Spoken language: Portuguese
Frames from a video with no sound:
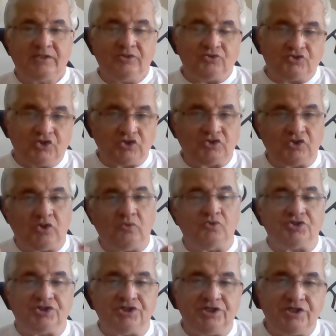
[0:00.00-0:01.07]
os seus
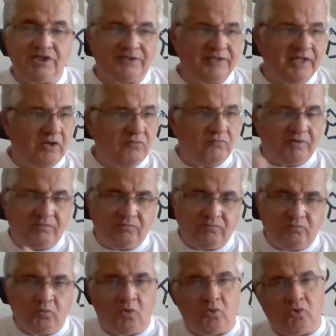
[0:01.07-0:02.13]
elogios, até uma,
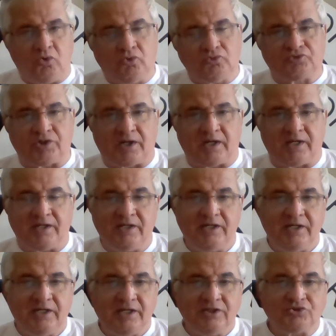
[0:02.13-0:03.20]
uma outra
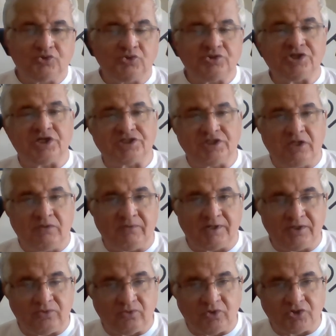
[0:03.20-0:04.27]
sugestão
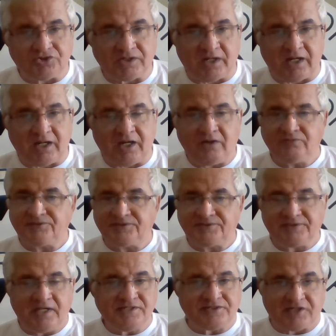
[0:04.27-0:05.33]
aqui do nosso canal,
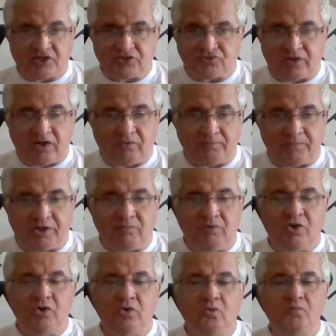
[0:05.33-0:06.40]
sensacional
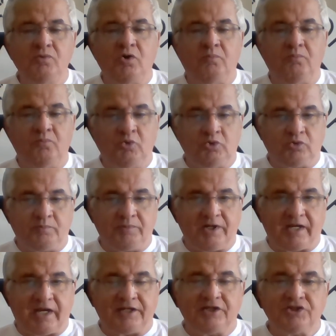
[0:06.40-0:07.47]
mesmo, o meu muito obrigado.